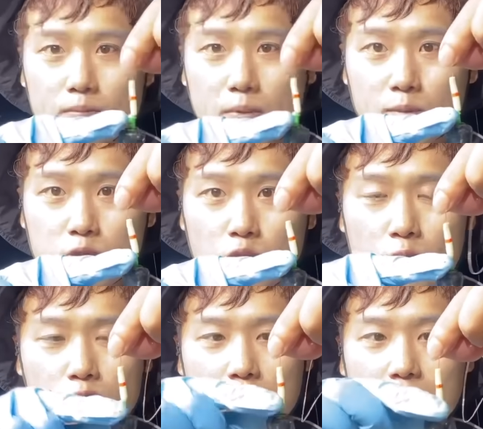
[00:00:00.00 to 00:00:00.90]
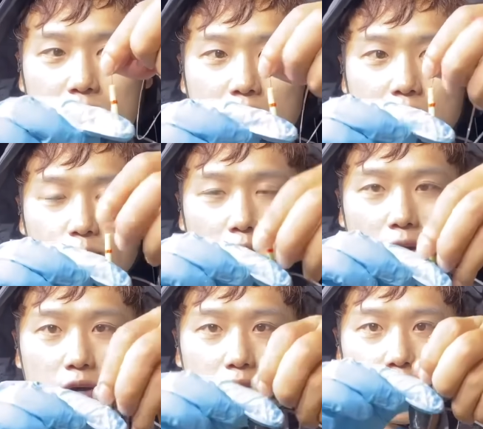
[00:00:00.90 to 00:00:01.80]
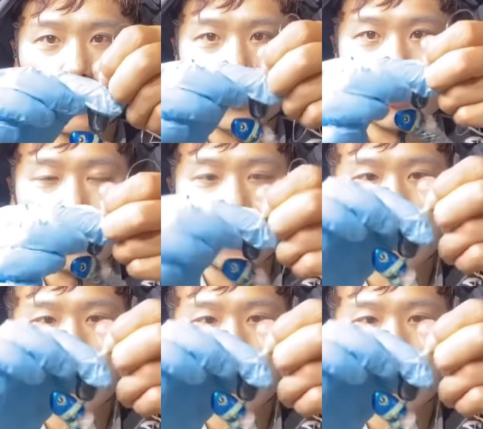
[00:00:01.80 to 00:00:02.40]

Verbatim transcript: 멈춘 고무를 달아놨기 때문에 언제든지